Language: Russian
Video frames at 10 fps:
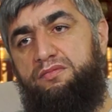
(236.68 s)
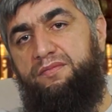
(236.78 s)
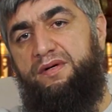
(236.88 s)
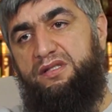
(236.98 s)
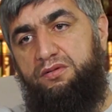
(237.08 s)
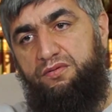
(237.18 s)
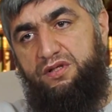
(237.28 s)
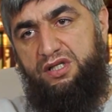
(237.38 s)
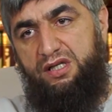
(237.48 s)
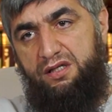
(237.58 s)
чтобы мы мартира
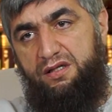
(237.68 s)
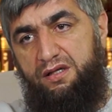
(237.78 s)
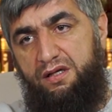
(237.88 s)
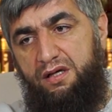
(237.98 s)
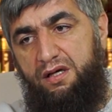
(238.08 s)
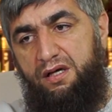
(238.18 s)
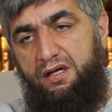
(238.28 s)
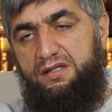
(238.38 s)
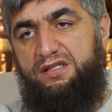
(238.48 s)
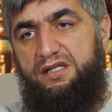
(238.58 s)
уважали.
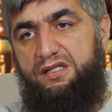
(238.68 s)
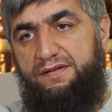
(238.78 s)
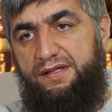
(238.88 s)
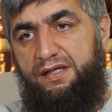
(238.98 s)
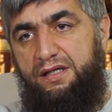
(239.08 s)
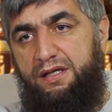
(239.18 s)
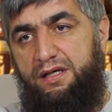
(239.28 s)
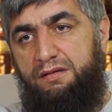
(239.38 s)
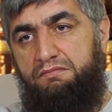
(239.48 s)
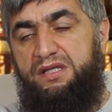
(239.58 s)
Из этого
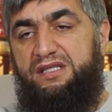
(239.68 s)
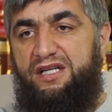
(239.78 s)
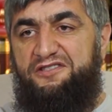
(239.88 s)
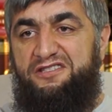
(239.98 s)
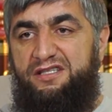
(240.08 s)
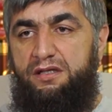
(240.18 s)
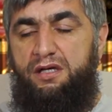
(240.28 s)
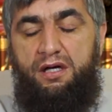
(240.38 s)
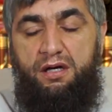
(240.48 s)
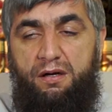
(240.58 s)
мы
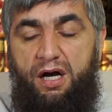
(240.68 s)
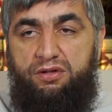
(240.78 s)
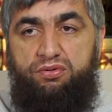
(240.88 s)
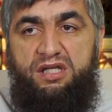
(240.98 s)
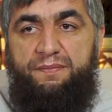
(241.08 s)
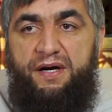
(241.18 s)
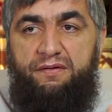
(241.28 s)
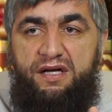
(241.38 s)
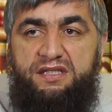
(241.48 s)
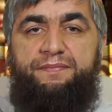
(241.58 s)
должны... Откуда это
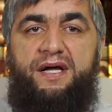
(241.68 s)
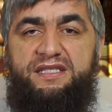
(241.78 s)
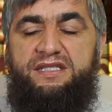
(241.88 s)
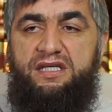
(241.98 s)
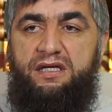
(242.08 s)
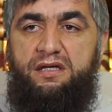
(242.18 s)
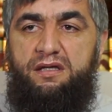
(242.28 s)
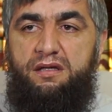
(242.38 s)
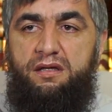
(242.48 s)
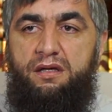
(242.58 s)
появляются праздники?
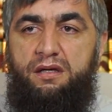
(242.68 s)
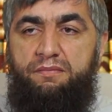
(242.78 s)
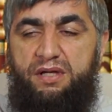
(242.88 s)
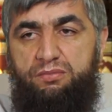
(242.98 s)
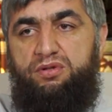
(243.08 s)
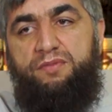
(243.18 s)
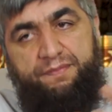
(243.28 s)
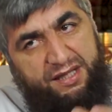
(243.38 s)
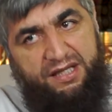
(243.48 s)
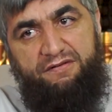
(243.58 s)
Потому что мы
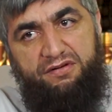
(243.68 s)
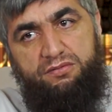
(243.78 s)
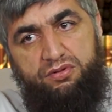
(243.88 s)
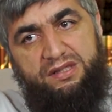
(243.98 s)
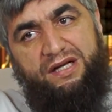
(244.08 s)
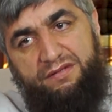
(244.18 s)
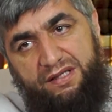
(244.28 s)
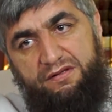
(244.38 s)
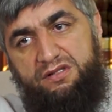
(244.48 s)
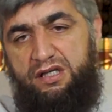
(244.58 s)
под кафедрой живет,
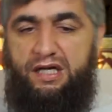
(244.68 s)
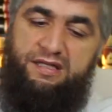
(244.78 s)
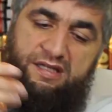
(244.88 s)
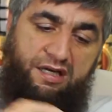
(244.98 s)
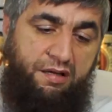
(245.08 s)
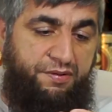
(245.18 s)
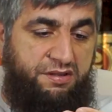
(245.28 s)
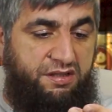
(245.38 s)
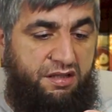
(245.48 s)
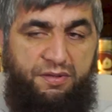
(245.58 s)
навязать. В календаре
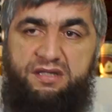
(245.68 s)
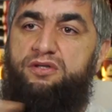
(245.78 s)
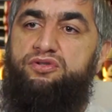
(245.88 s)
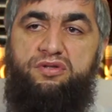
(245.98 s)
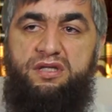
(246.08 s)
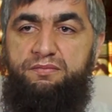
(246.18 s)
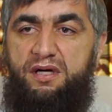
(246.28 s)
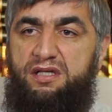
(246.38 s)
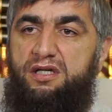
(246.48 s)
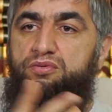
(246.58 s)
написан День матери, все, День
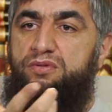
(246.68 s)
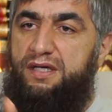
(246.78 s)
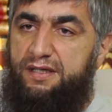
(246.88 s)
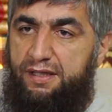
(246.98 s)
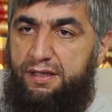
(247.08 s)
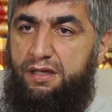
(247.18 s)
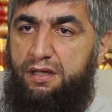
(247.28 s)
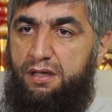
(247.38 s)
матери. Откуда она?